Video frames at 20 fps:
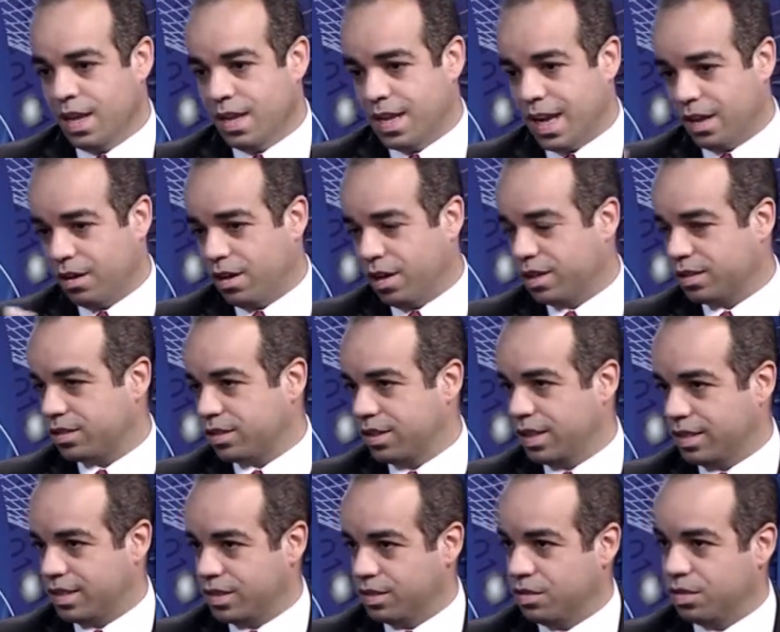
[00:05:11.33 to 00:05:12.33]
E agora eu estou
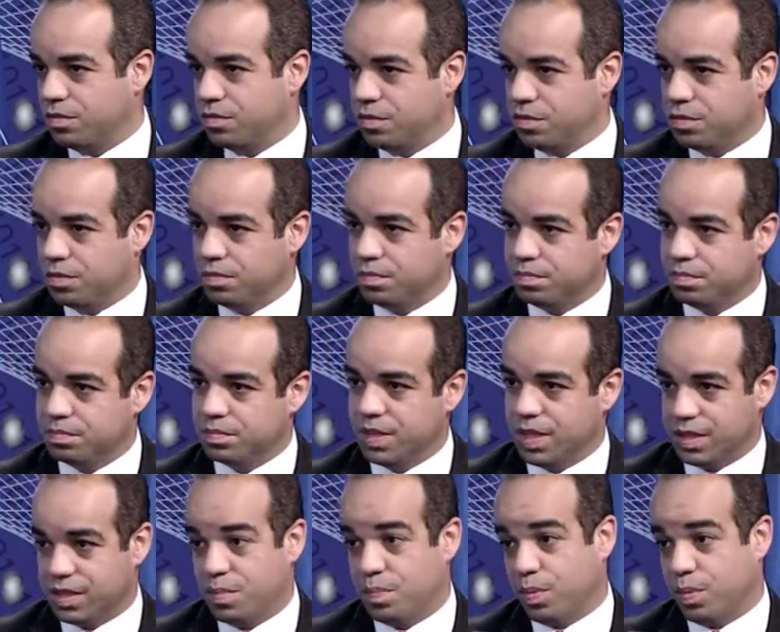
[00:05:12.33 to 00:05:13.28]
nesse novo, nesse